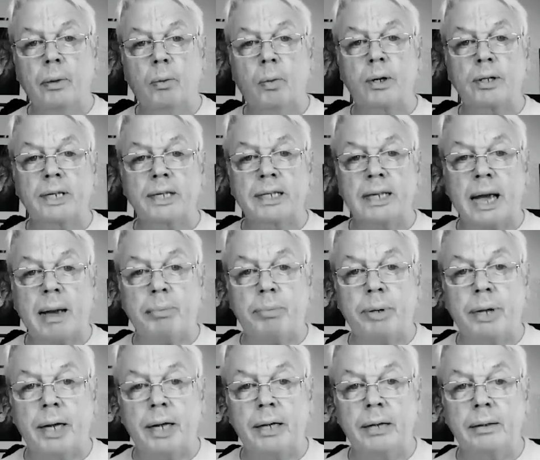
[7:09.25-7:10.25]
Bis hier
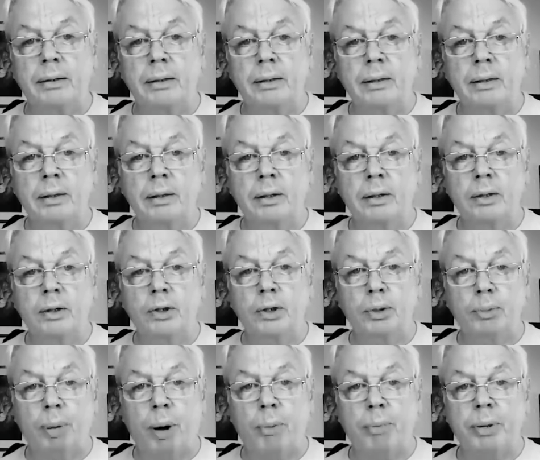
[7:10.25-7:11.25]
sind es nur zwei Punkte.
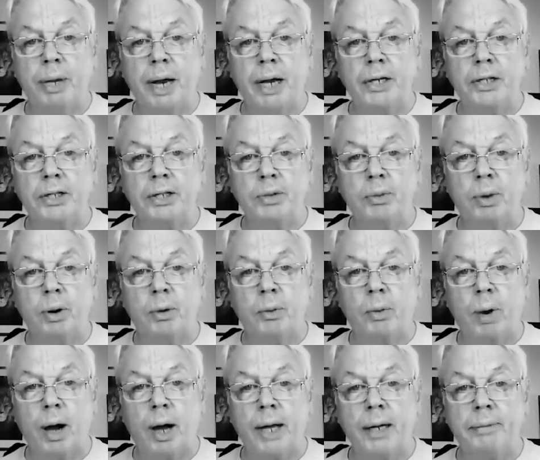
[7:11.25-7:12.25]
Und schon
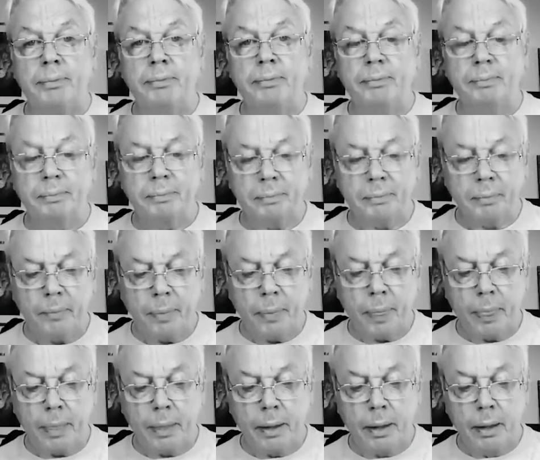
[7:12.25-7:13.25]
diese beschreiben
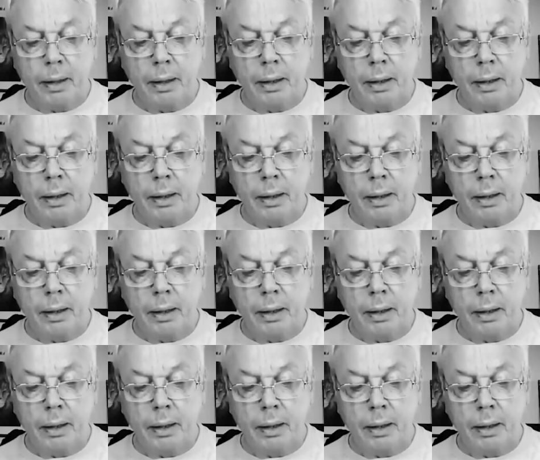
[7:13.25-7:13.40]
perfekt,